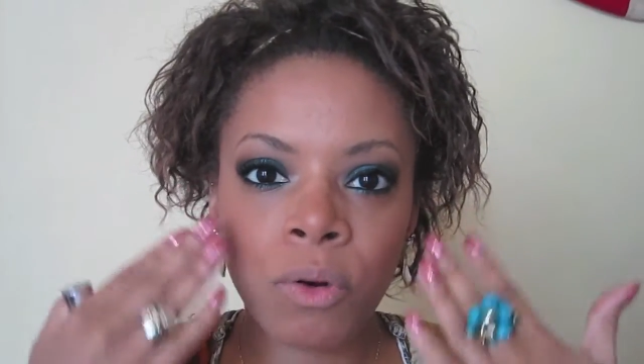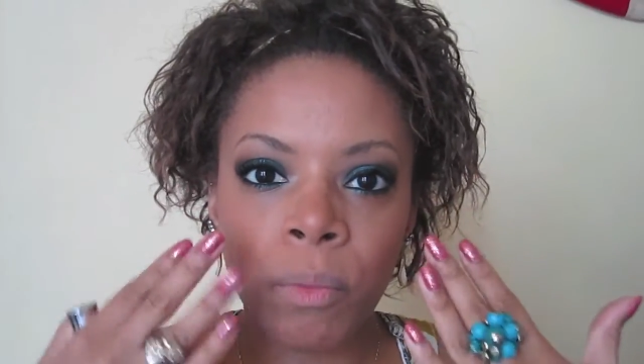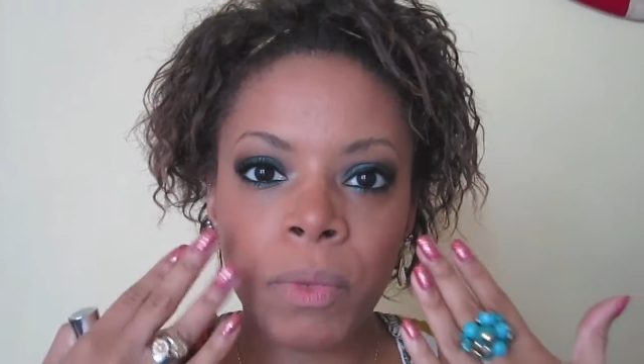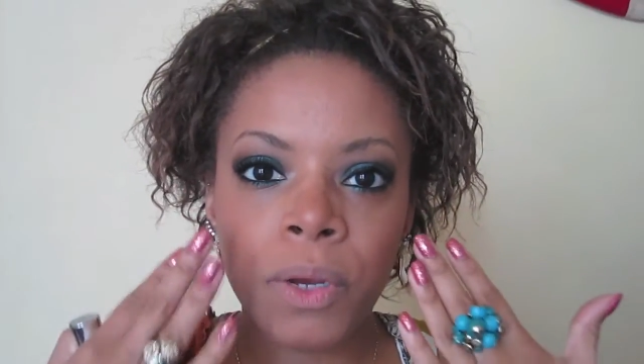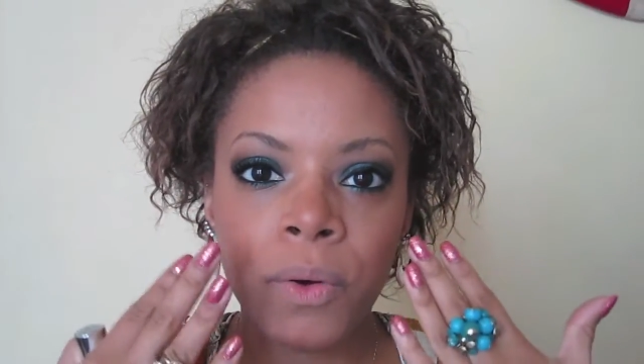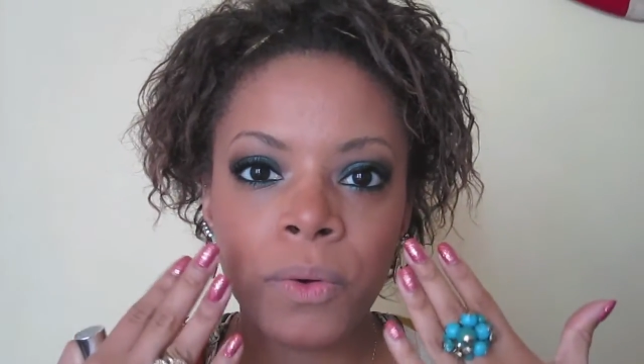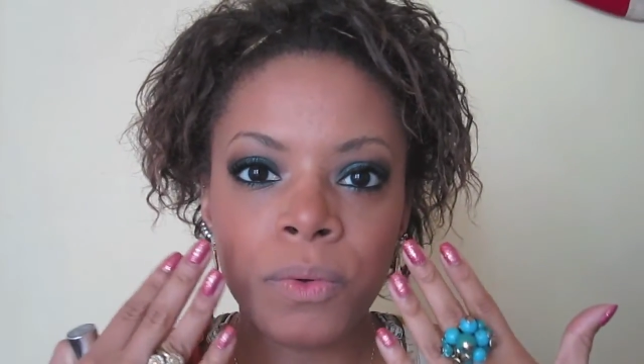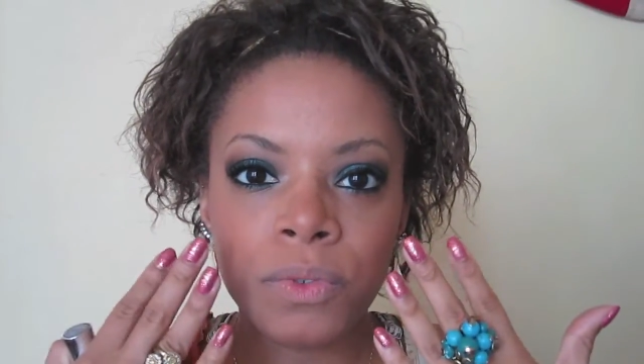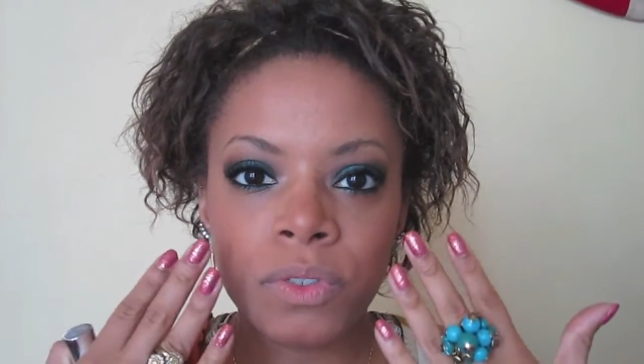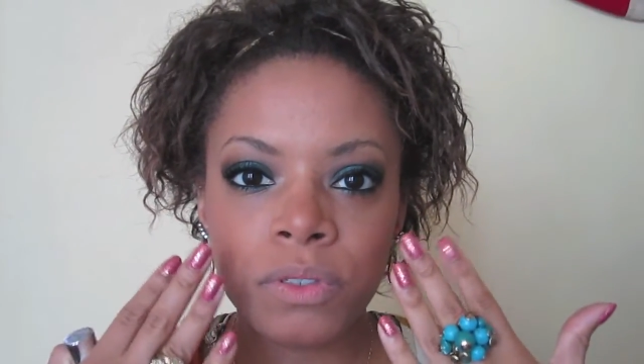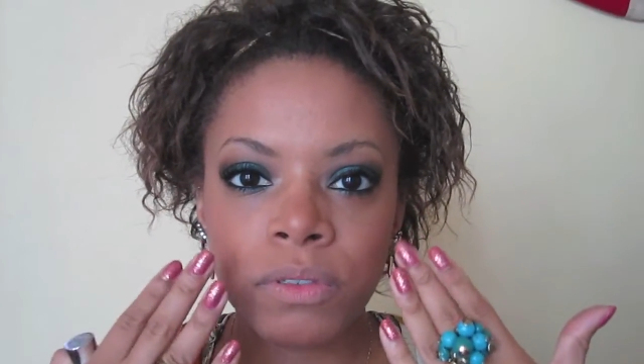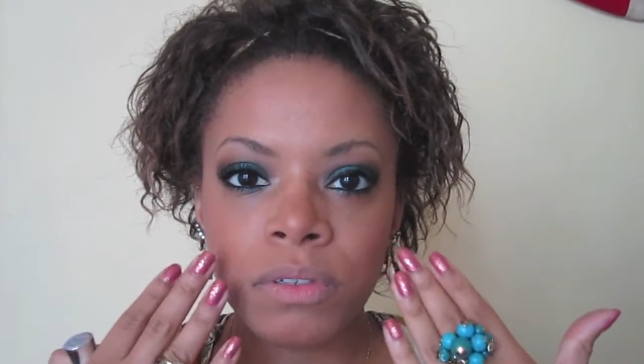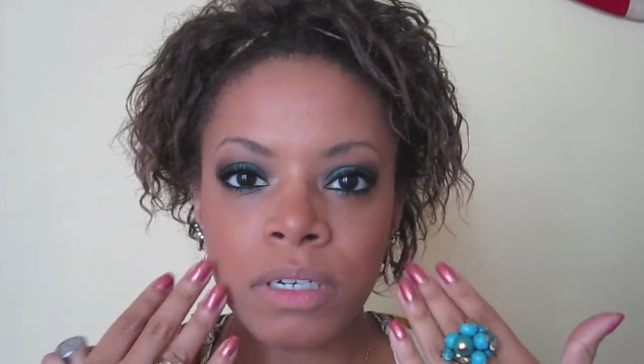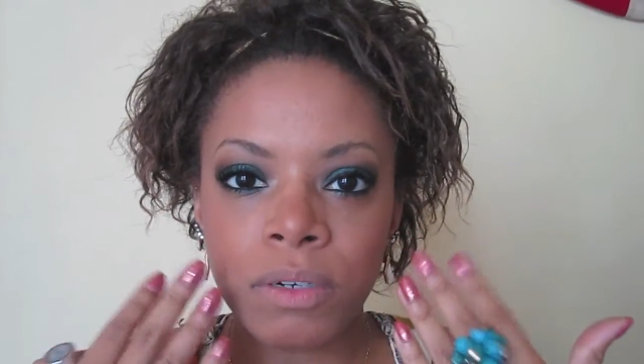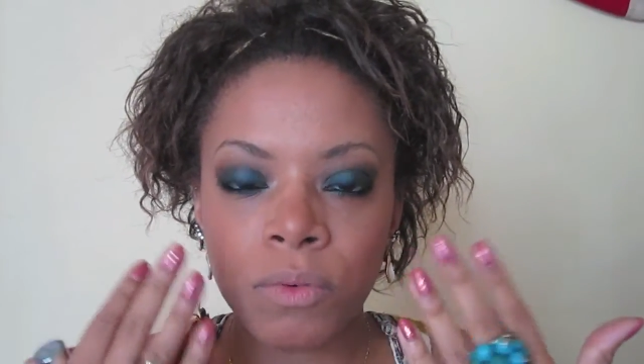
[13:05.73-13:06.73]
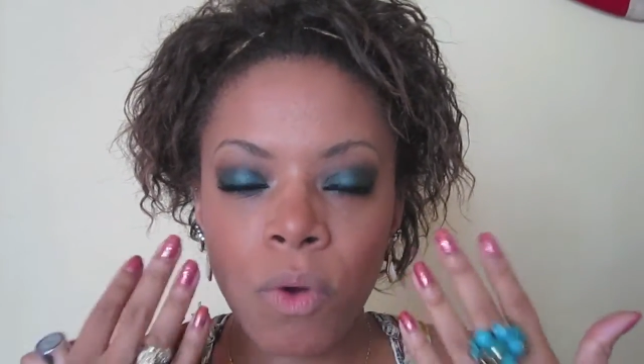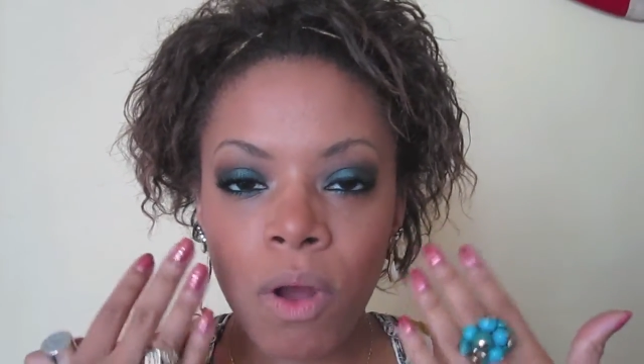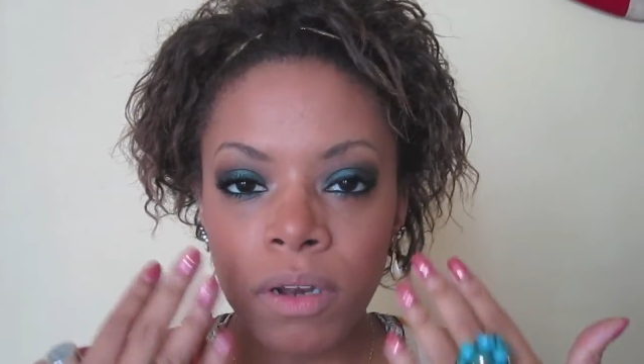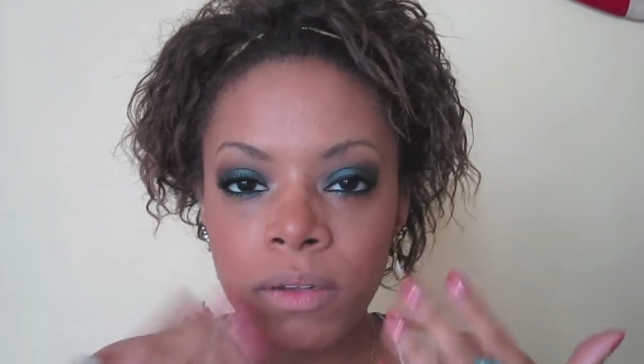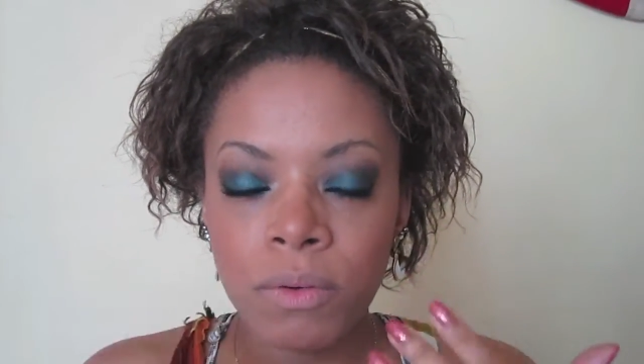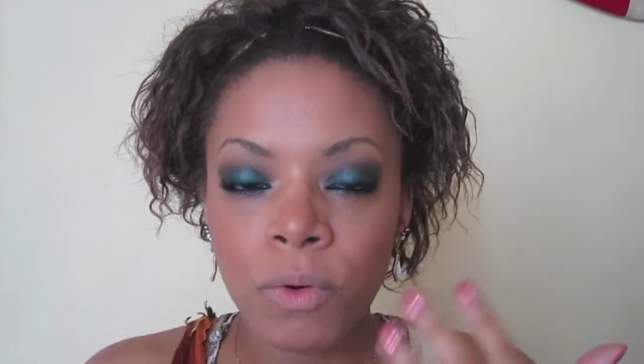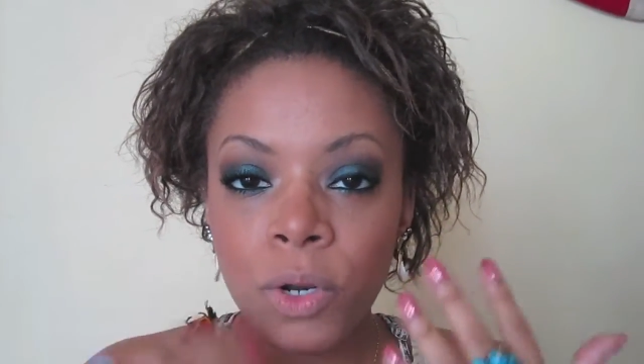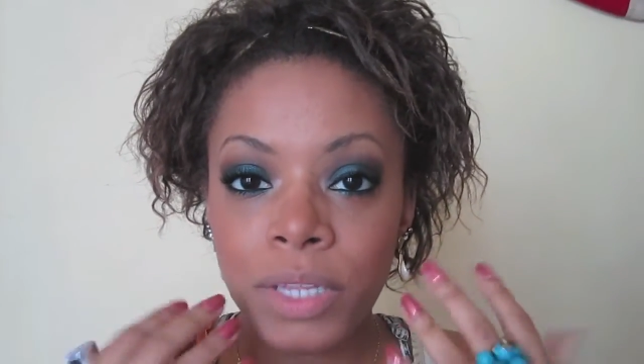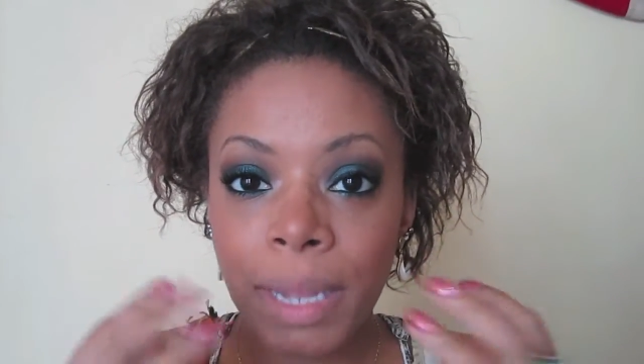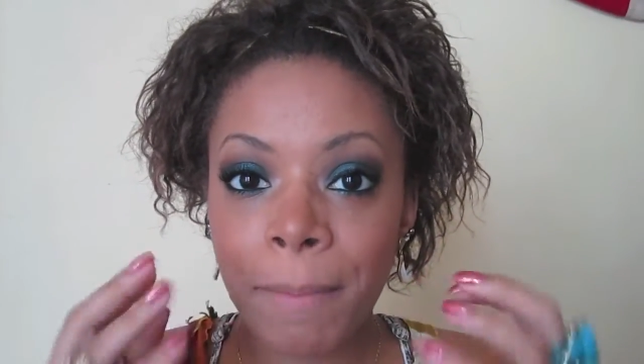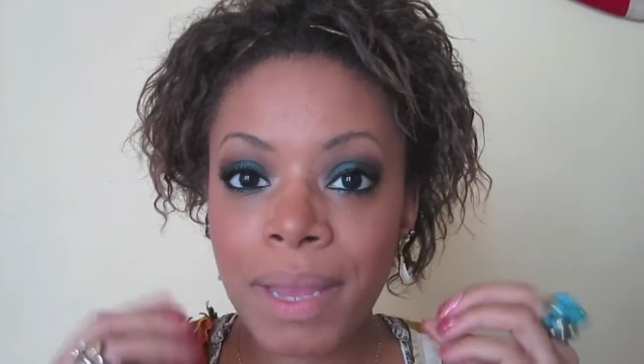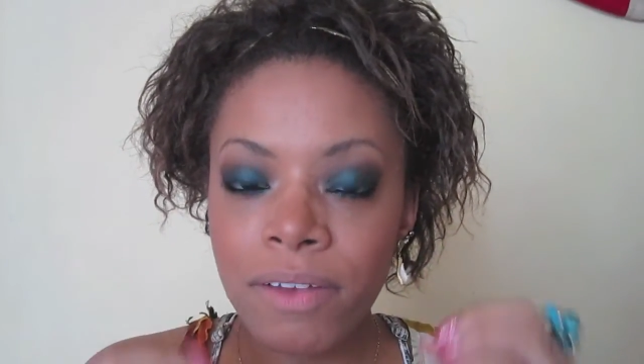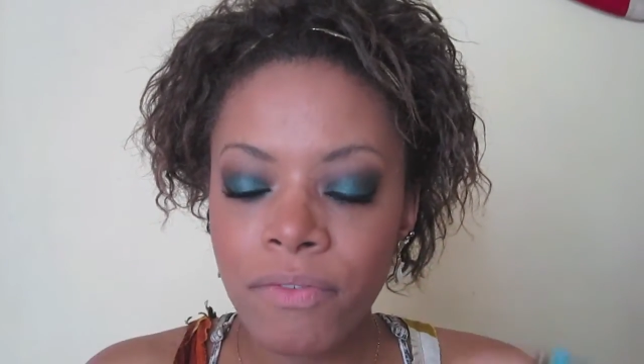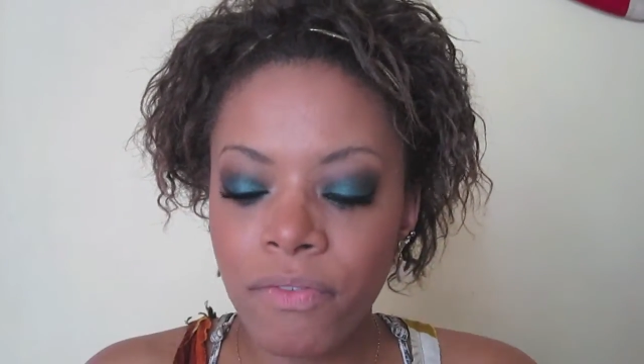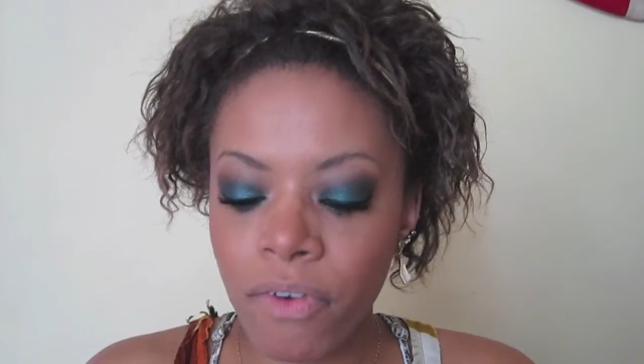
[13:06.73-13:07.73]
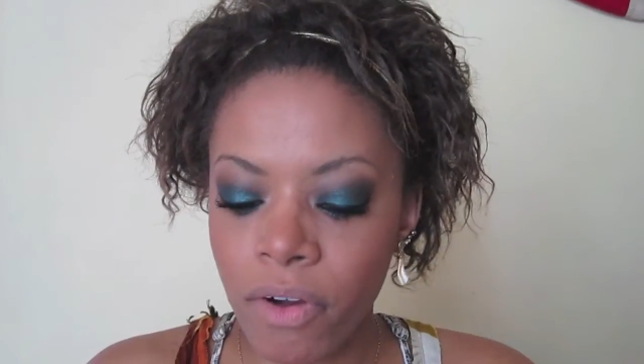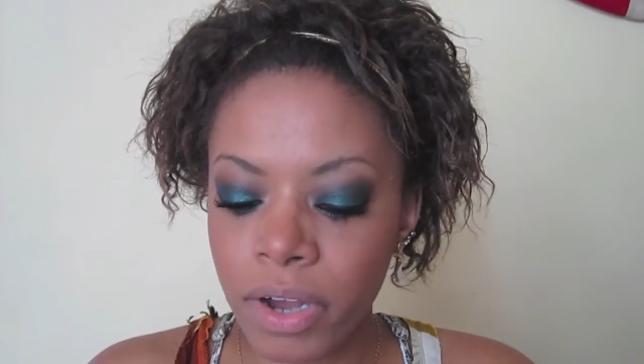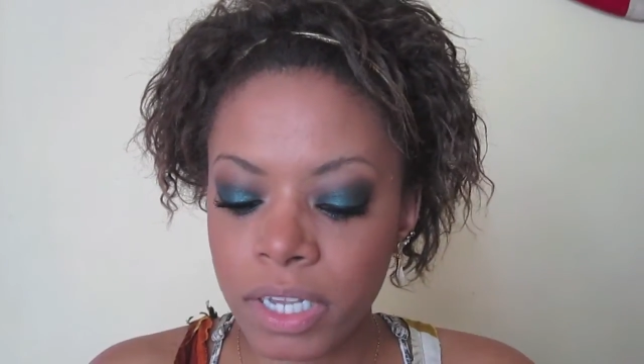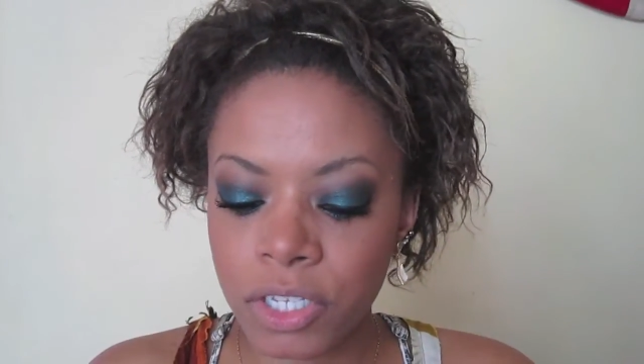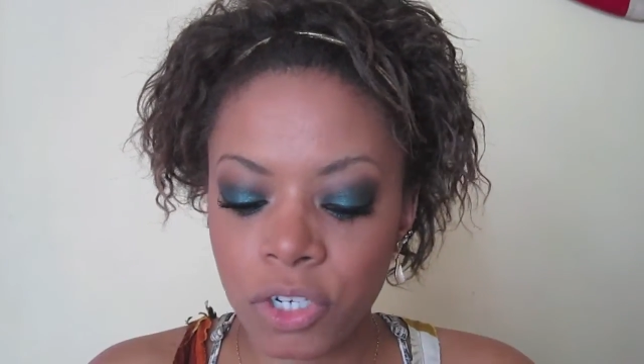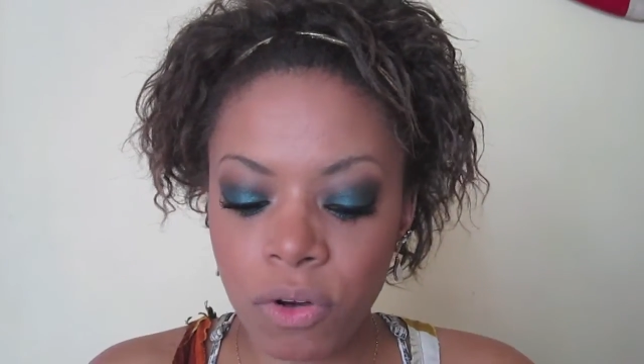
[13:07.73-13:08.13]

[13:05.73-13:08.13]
o meu o olho, o olho tá bem forte,